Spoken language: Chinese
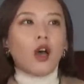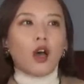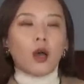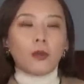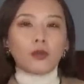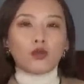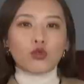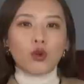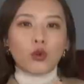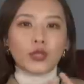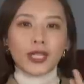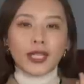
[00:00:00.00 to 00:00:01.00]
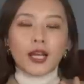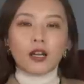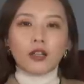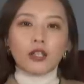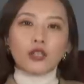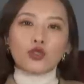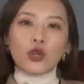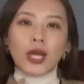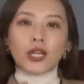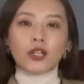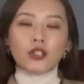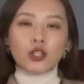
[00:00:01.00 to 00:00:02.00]
呃，比如说我现在可以
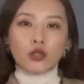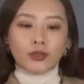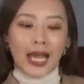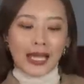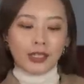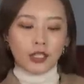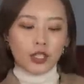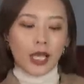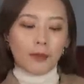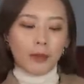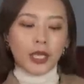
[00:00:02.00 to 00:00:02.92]
穿一个这种打底衫，